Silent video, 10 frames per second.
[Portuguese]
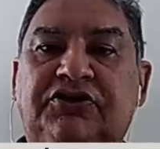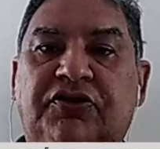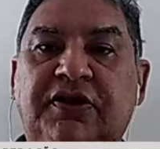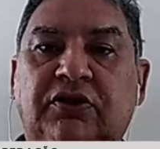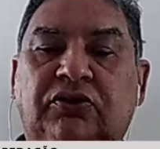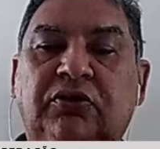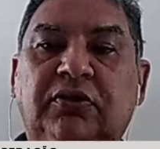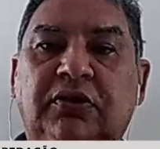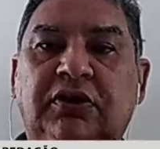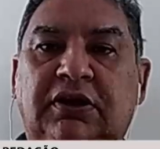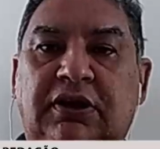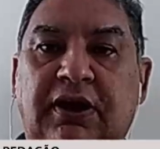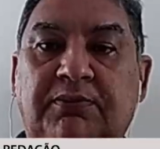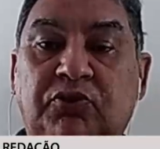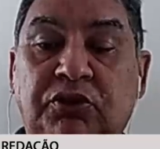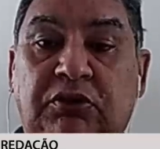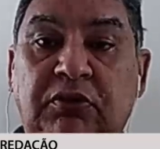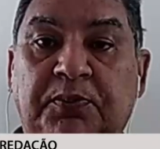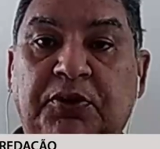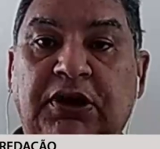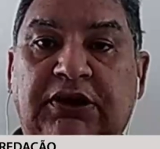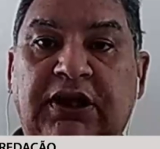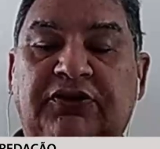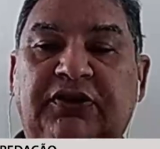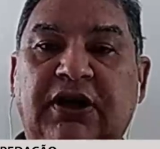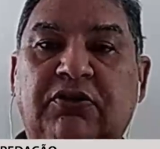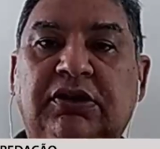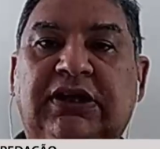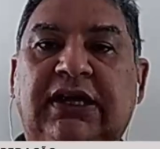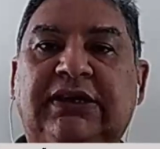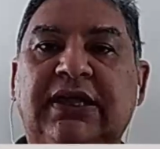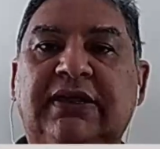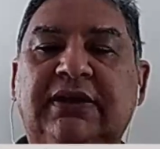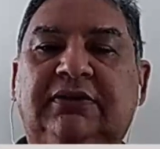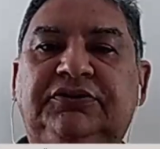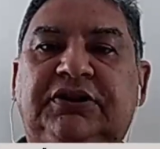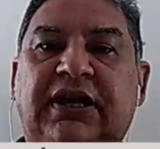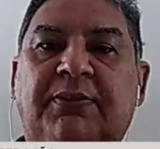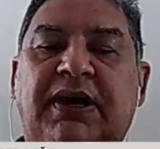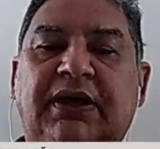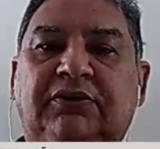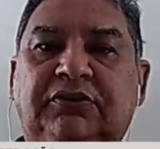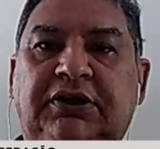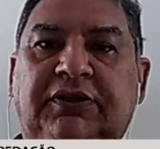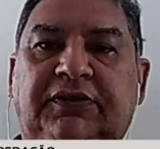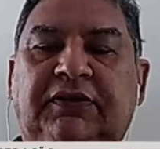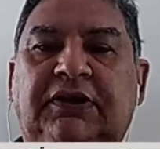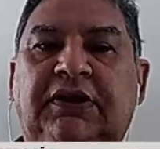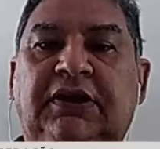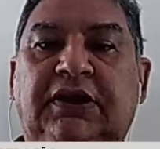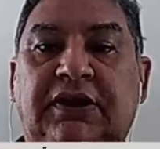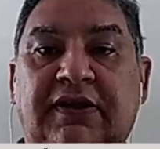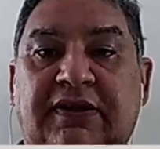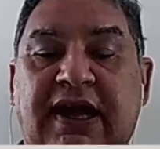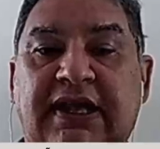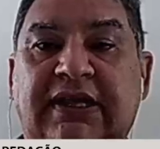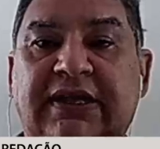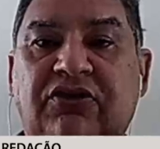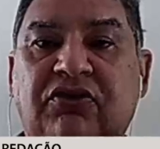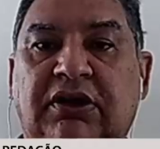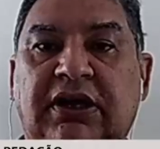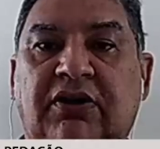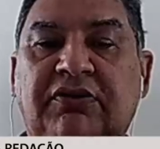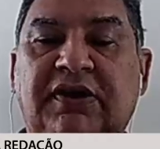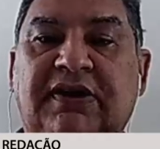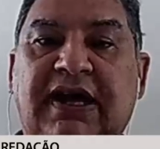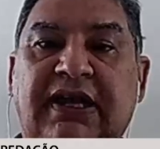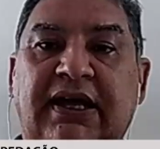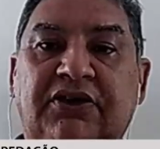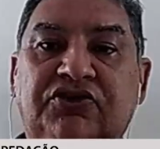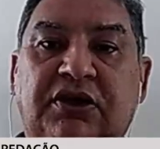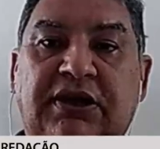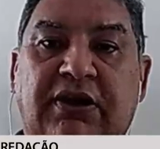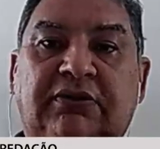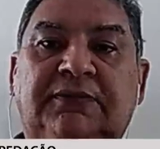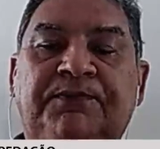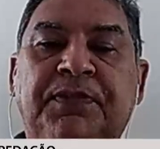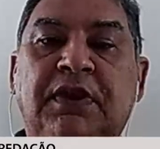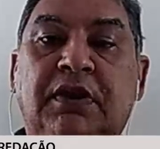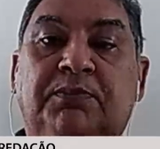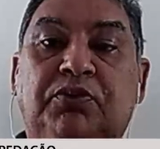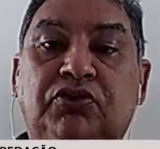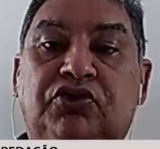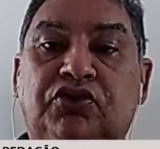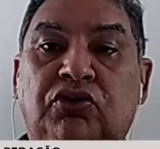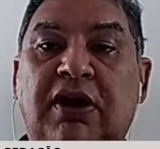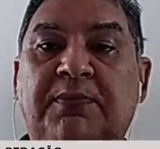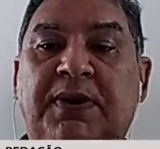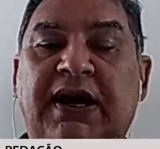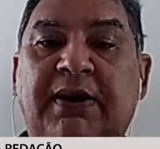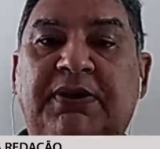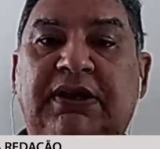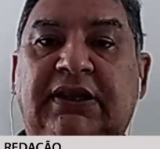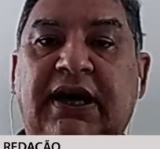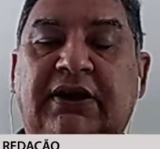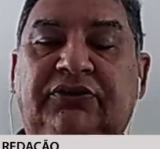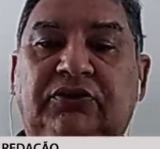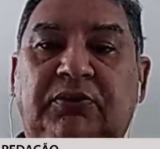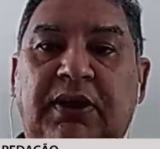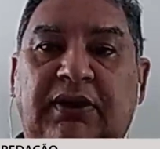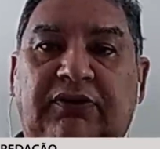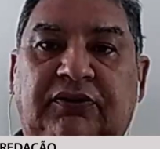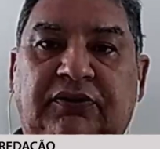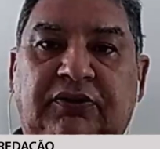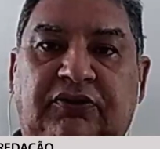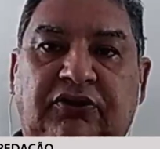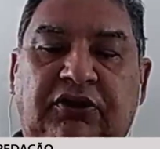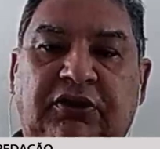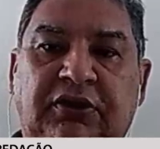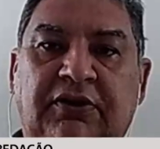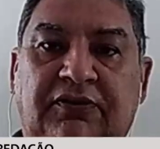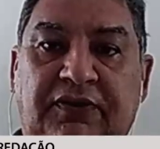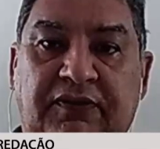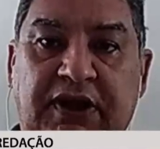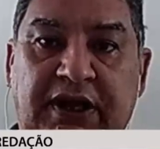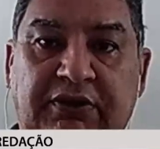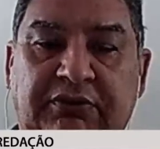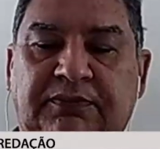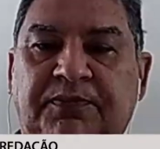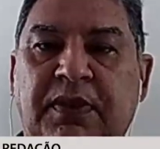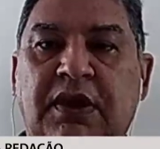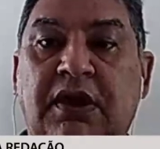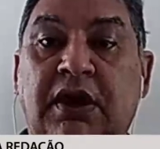este setor, que é muito importante na contratação de trabalhadores em escala nacional e escala regional, puxou a empregabilidade no mês de fevereiro.